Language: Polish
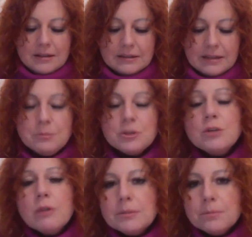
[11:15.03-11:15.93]
Ten
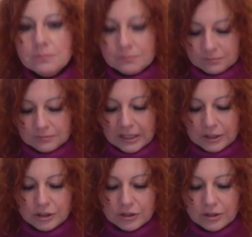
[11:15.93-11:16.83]
przykład mm,
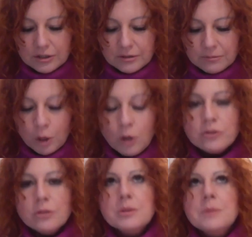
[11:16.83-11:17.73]
też mojej
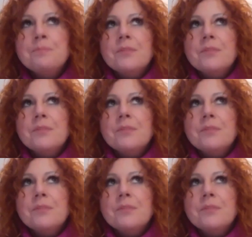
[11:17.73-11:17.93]
osoby,